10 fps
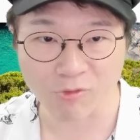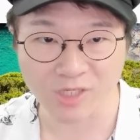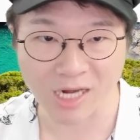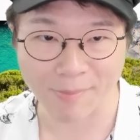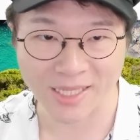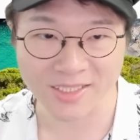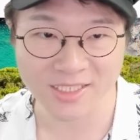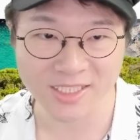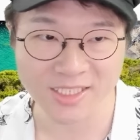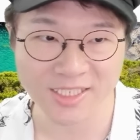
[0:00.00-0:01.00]
우리가
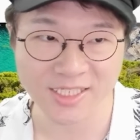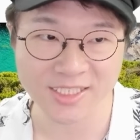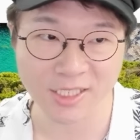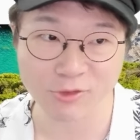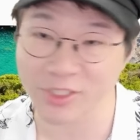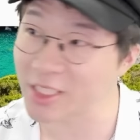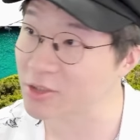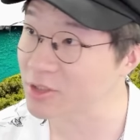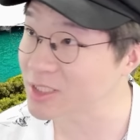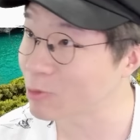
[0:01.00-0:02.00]
반드시 지키자고
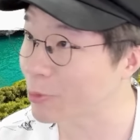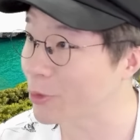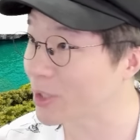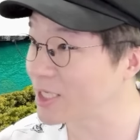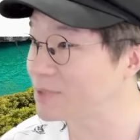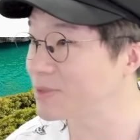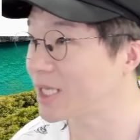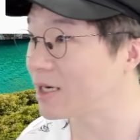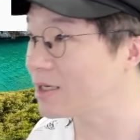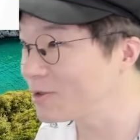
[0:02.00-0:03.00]
얘기했던 그 목표 라인입니다.